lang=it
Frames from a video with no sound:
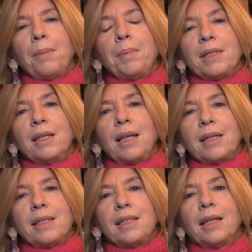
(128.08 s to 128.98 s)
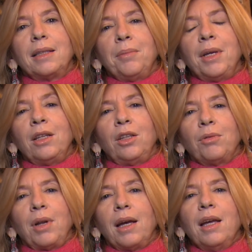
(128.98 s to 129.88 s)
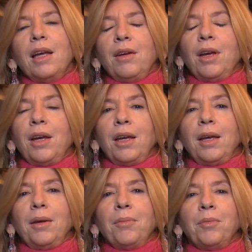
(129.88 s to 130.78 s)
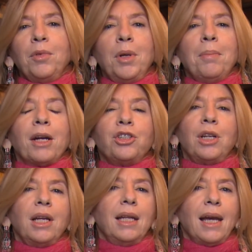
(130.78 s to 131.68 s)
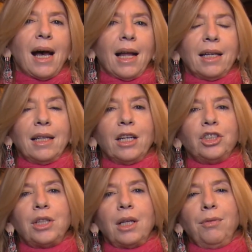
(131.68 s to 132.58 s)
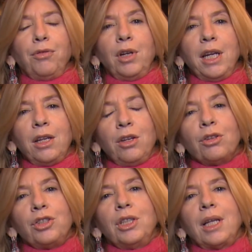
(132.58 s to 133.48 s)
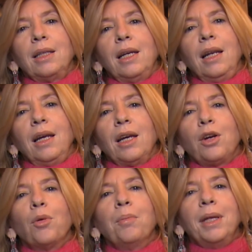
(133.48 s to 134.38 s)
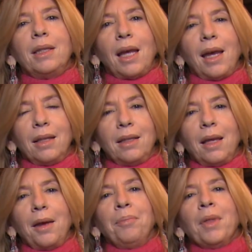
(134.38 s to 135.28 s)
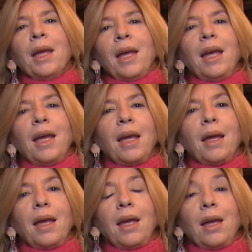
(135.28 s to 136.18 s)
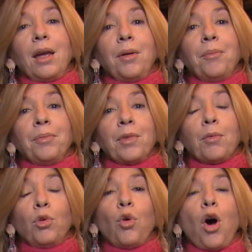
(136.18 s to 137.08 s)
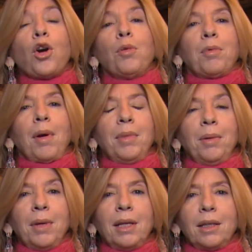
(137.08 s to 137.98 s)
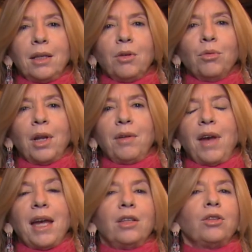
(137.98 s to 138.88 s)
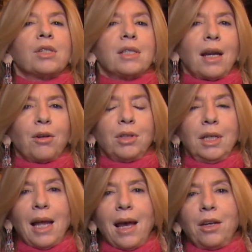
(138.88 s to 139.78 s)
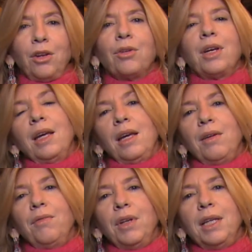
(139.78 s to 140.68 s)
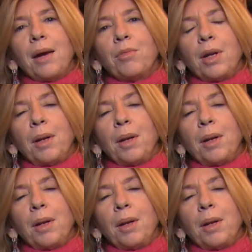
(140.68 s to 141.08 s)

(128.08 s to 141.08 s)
rappresentasse esattamente una eh, un'immagine ideale della città di Foligno, città del committente, eh, luogo probabilmente di un evento straordinario che vediamo